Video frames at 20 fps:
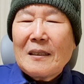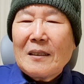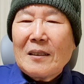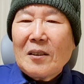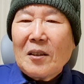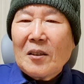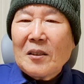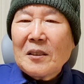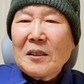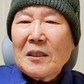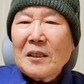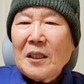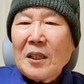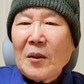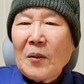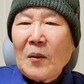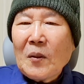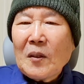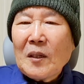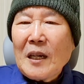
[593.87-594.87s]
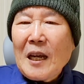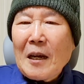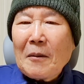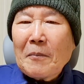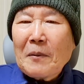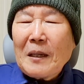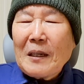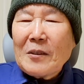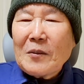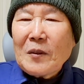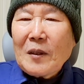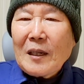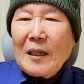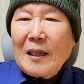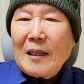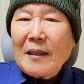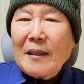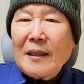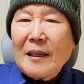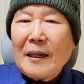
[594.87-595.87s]
너는 세월을 낭비한 죄가
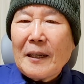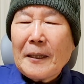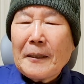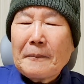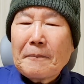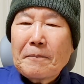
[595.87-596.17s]
있다.